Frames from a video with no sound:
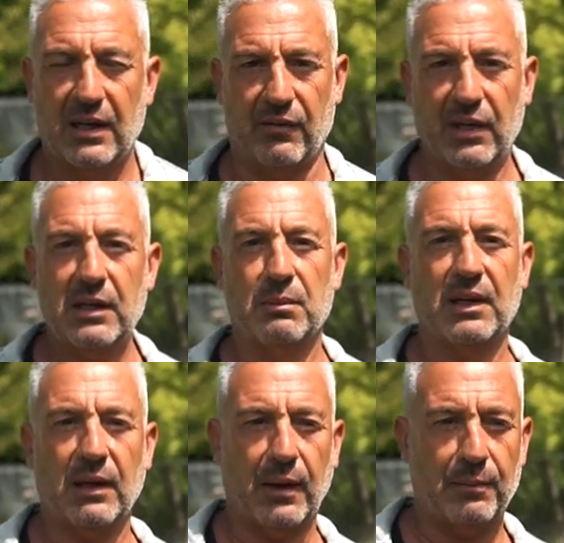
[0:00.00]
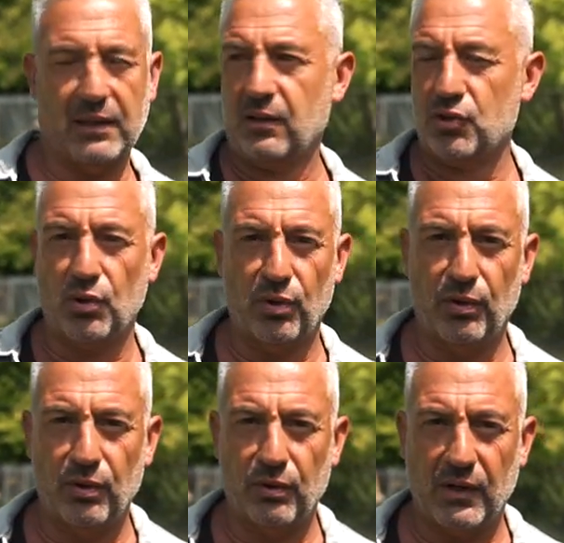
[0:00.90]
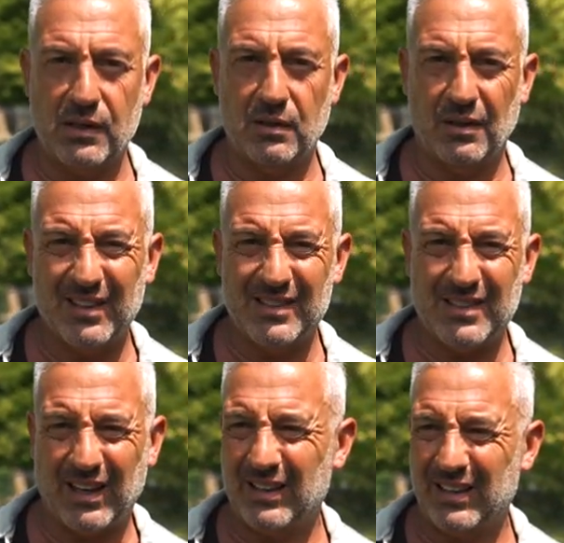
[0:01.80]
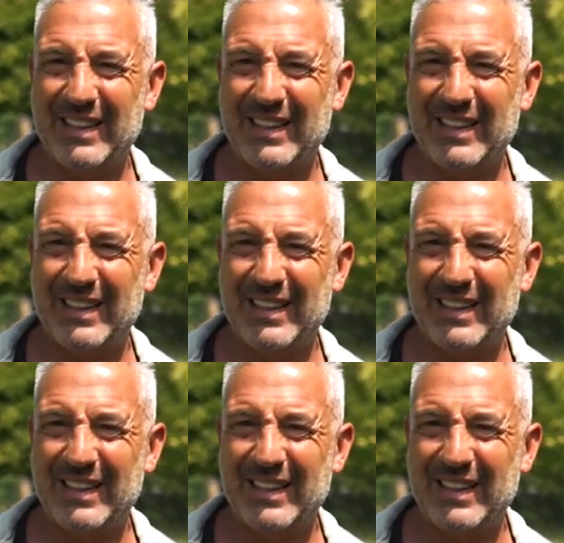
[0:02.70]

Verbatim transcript: Da werden die Mitarbeiter schon irgendwann äh, sagen,